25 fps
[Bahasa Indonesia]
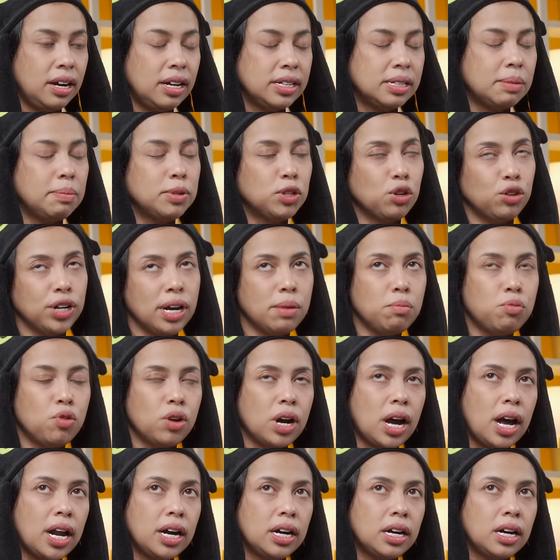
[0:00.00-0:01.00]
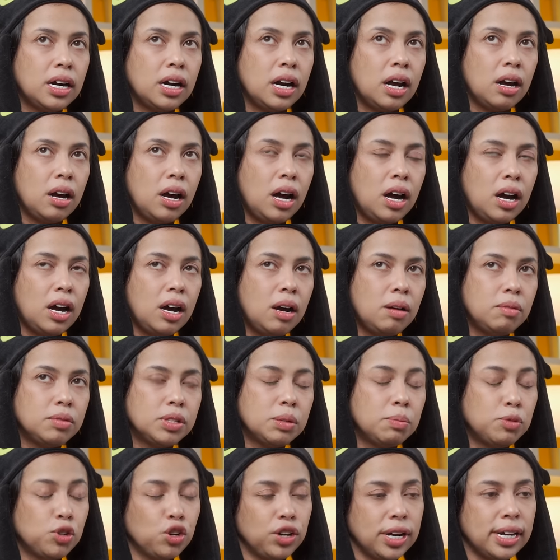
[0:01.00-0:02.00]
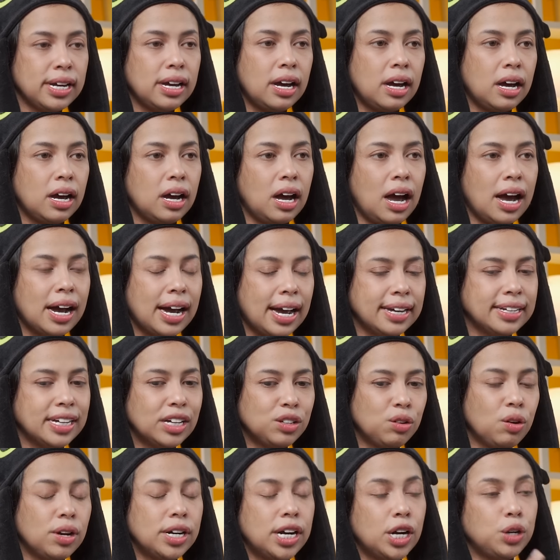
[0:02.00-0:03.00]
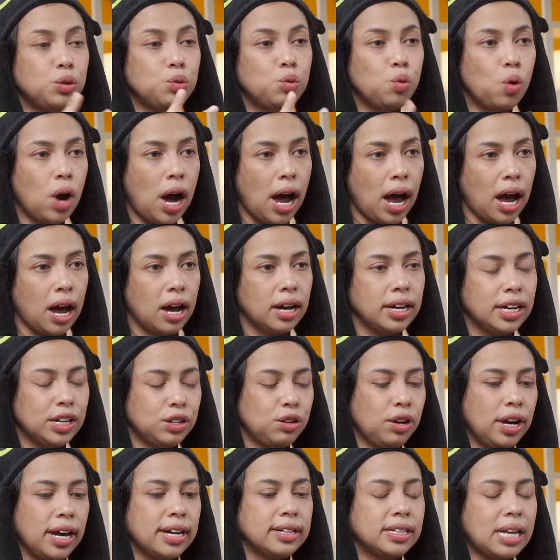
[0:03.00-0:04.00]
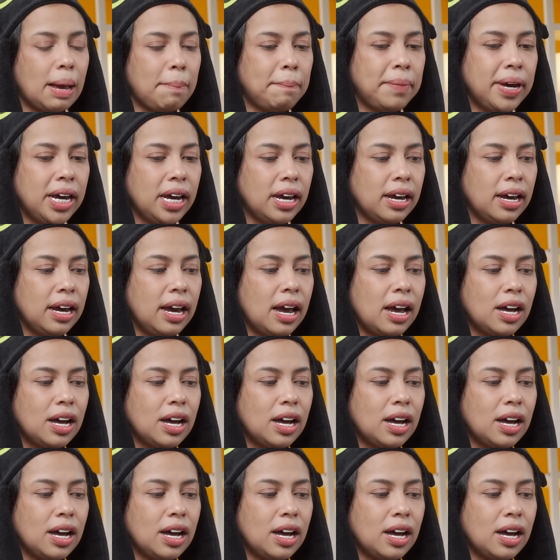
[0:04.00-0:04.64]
Sebetulnya bukan, uh, sebetulnya angkanya itu ada dua gitu ya, tapi